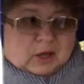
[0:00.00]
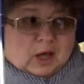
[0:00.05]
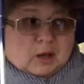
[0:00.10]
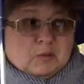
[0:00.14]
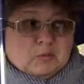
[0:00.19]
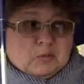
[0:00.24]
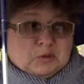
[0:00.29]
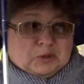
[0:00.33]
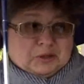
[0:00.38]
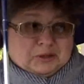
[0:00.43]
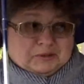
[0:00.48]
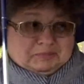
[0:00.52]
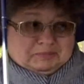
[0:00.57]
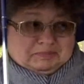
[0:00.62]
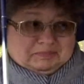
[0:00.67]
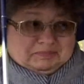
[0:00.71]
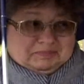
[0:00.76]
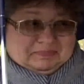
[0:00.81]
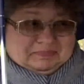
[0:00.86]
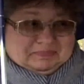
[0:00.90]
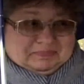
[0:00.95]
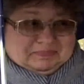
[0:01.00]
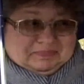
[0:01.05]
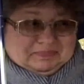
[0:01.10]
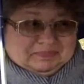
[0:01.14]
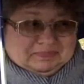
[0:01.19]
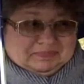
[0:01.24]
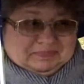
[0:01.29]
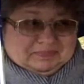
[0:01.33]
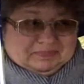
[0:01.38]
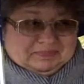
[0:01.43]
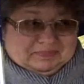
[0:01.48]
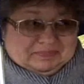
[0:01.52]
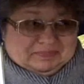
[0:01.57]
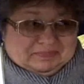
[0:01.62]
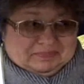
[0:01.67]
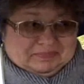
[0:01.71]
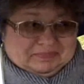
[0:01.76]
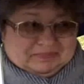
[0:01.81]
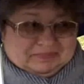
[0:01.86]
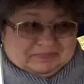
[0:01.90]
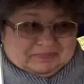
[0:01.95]
Работа.
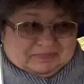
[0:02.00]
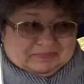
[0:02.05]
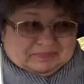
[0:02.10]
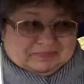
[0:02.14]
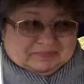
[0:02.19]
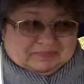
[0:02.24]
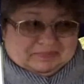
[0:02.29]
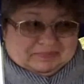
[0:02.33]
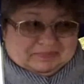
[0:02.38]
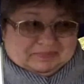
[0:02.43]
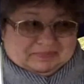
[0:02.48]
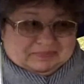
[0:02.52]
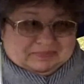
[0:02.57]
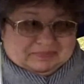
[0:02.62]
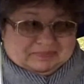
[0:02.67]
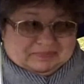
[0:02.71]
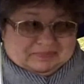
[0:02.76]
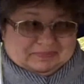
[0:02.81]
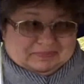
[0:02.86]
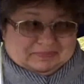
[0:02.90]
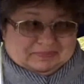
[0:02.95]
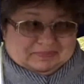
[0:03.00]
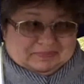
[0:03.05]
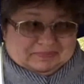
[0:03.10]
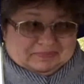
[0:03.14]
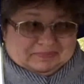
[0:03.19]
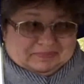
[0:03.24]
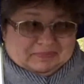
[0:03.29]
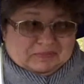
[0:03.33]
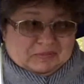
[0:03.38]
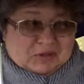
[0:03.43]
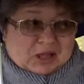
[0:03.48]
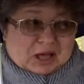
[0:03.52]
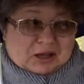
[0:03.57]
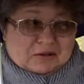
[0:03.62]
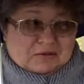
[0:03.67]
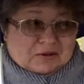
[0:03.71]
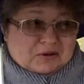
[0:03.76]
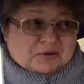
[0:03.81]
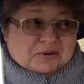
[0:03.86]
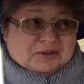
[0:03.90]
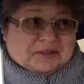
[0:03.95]
А почему?
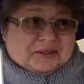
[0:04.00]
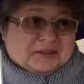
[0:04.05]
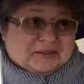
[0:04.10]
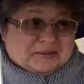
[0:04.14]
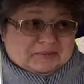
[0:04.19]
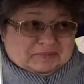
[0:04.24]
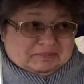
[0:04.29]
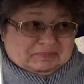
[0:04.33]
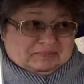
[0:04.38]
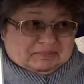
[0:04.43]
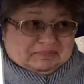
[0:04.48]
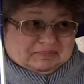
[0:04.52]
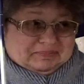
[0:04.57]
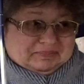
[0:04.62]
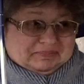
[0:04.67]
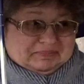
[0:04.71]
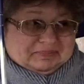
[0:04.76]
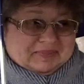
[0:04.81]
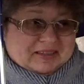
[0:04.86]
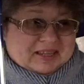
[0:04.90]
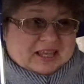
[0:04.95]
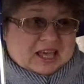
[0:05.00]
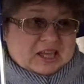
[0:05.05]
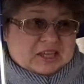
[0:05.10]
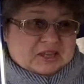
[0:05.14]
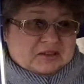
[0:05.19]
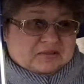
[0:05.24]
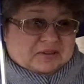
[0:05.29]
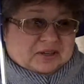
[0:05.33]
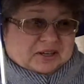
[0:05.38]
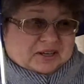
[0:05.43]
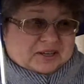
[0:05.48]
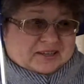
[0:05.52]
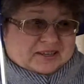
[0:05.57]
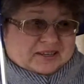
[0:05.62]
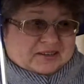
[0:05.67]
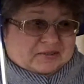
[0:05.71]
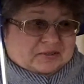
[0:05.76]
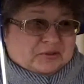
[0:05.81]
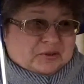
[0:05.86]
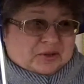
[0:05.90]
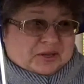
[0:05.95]
Так выходит. Дети
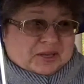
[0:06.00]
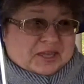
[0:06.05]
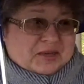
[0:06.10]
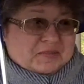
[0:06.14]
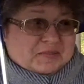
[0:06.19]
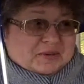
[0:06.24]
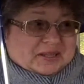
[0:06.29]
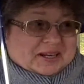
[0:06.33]
выросли, внуки не